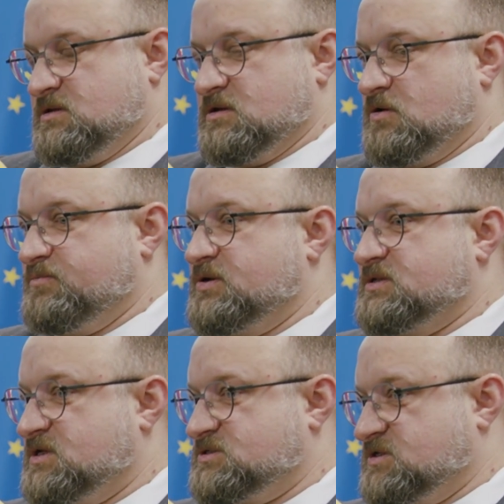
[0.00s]
e,
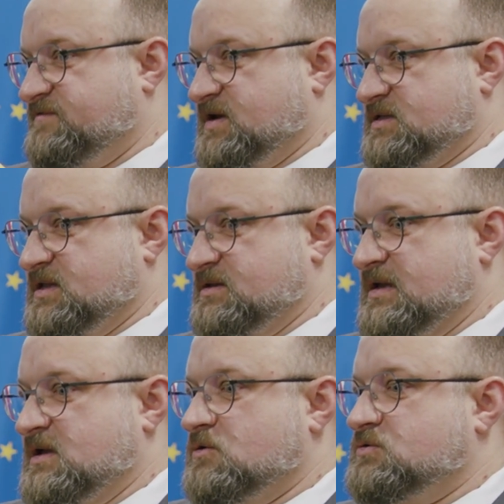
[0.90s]
komponent D321,
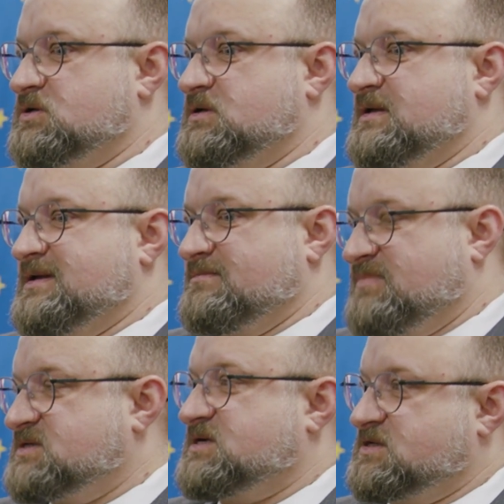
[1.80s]
który
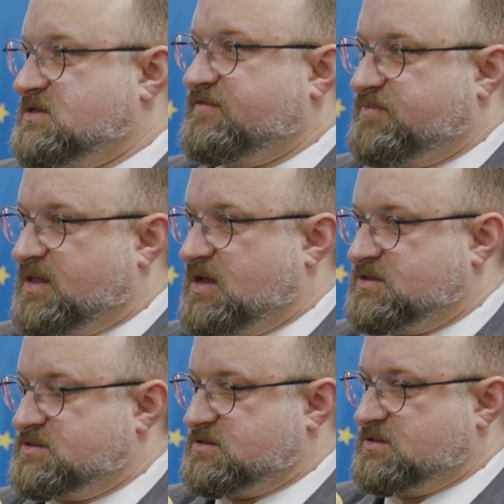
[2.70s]
ma szansę
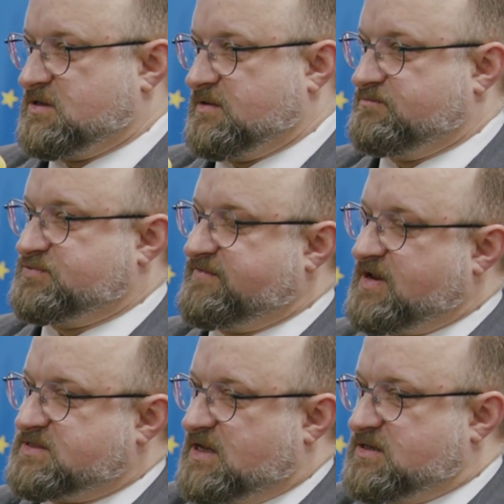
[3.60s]
wspierać
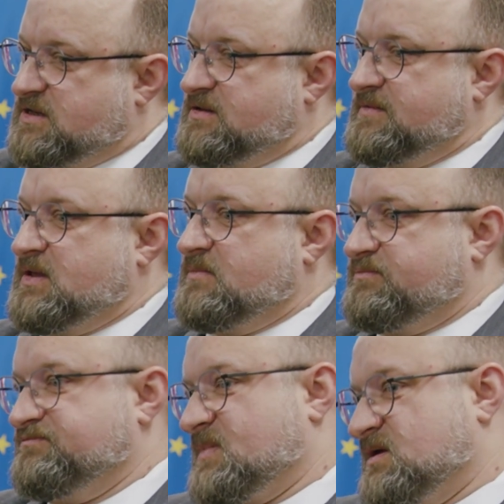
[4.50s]
przywracanie
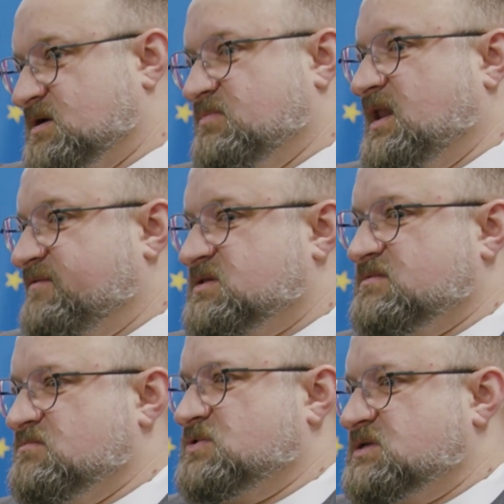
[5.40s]
chyba nawet
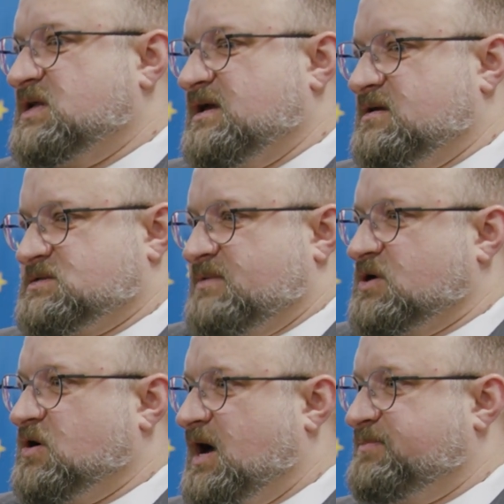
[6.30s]
może nie
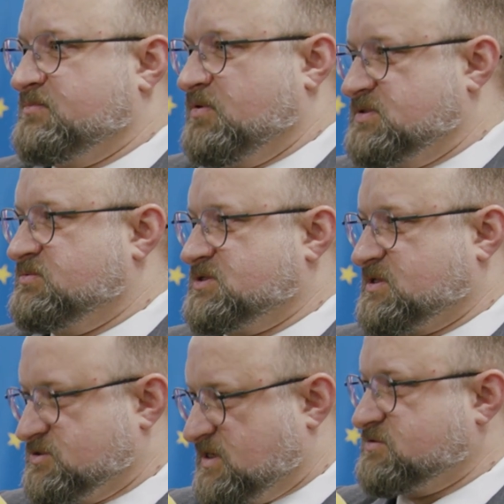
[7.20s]
samego API, bo być może
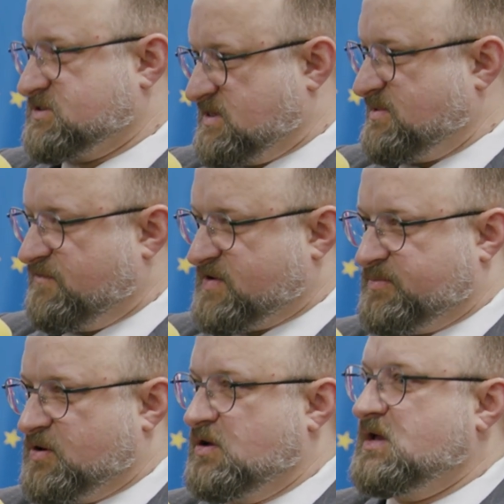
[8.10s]
tego czasu jest za mało w
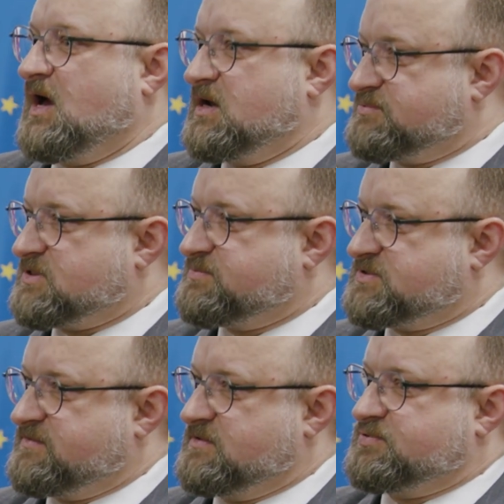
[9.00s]
KPO, ale na przykład
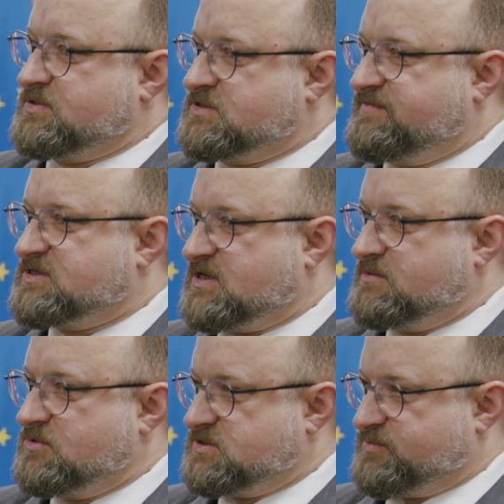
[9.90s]
przy, przy
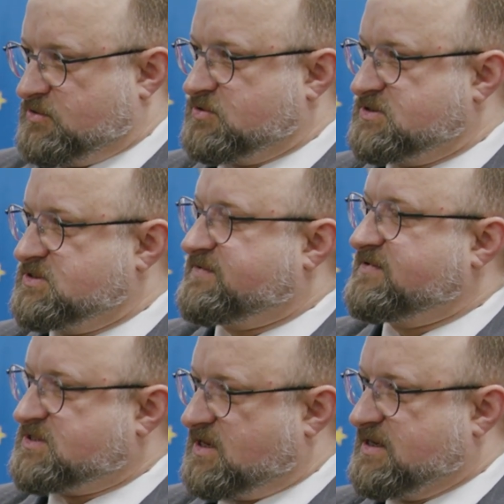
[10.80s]
zwiększanie mocy produkcyjnych,
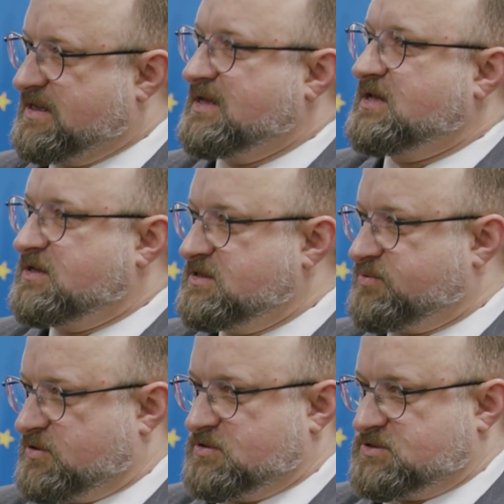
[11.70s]
zwiększanie linii
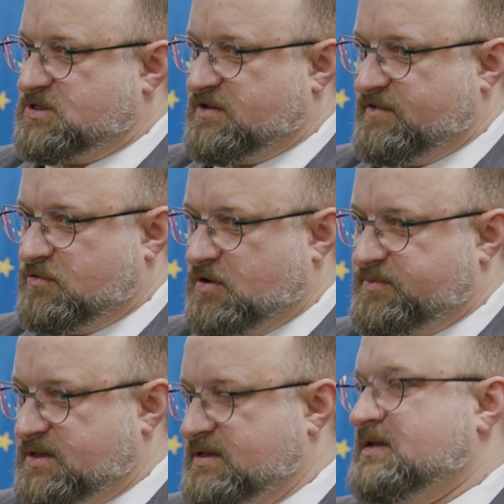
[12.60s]
produkcyjnych w
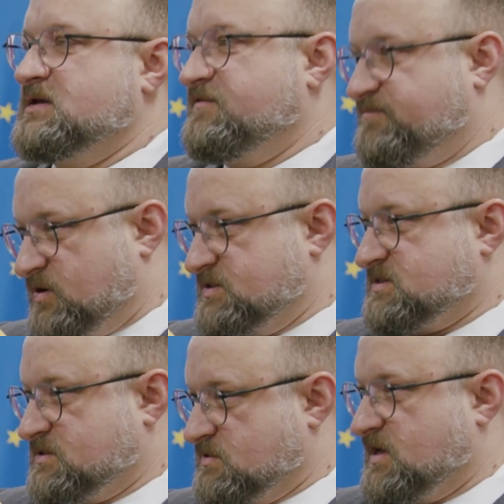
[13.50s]
Europie i w
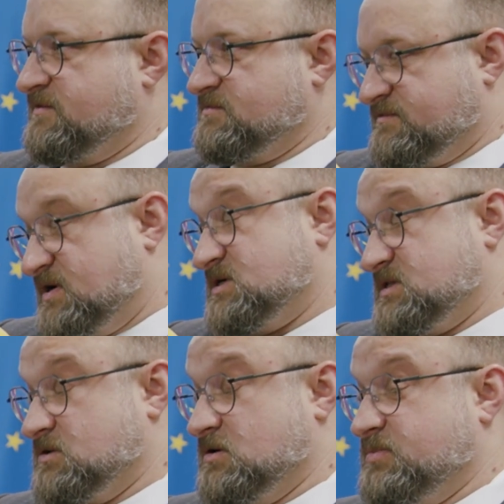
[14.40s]
Polsce tutaj, zwłaszcza
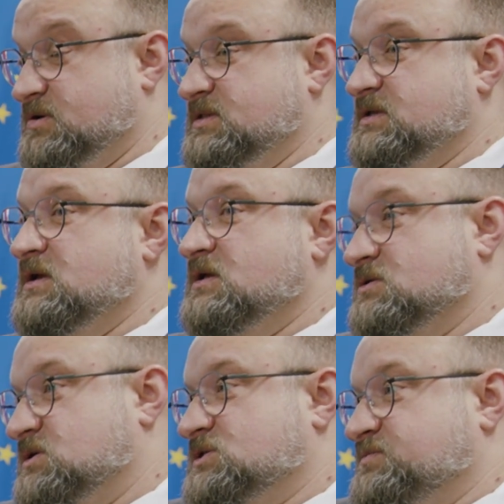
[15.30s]
ten komponent,
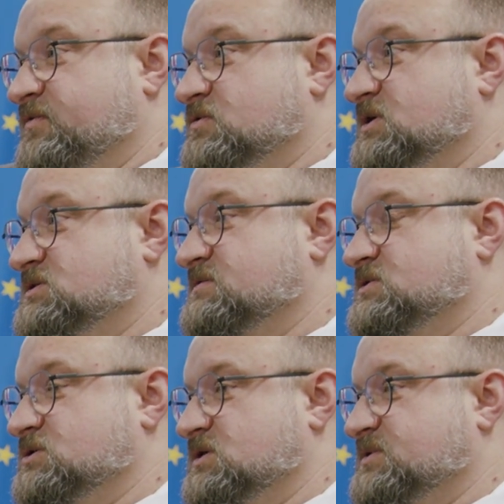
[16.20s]
to też spowoduje, że
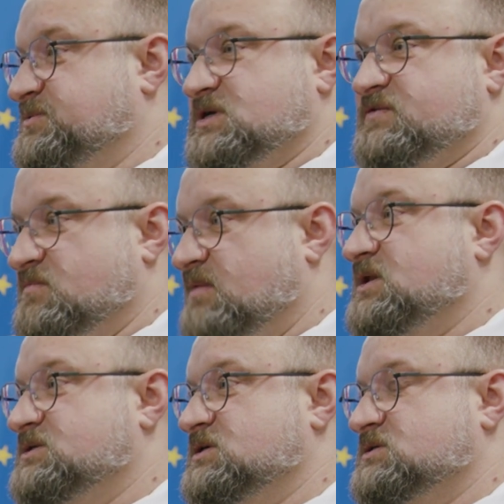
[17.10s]
wzrośnie bezpieczeństwo. Mam
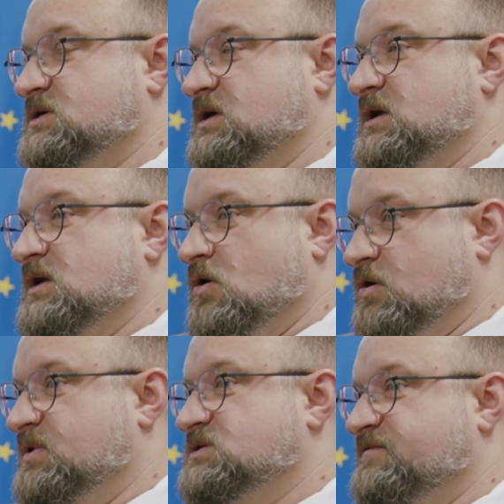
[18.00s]
nadzieję, że
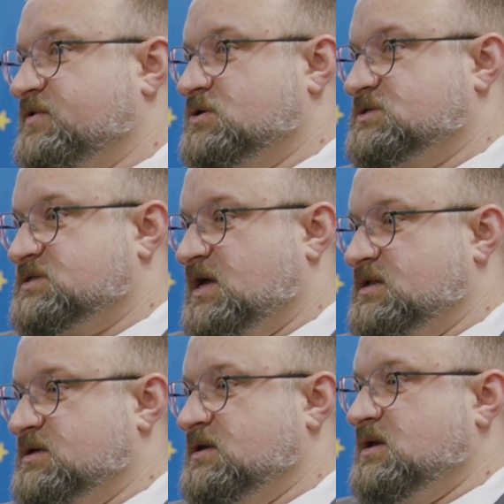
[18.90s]
on będzie
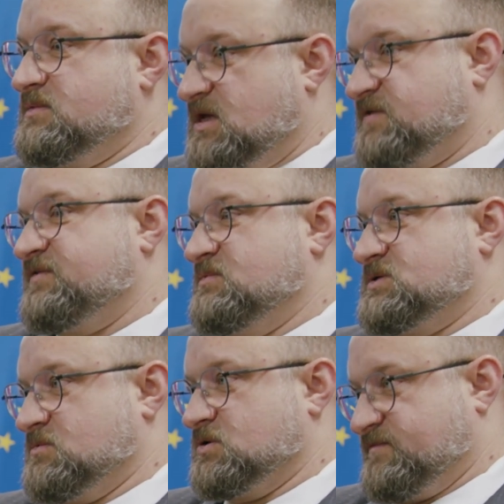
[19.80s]
wykorzystany, nasze firmy
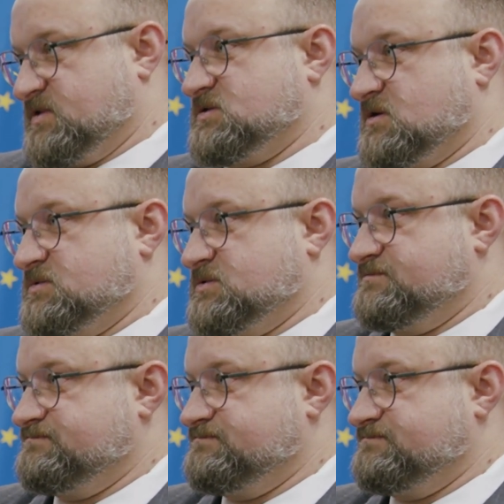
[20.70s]
są gotowe to zrobić.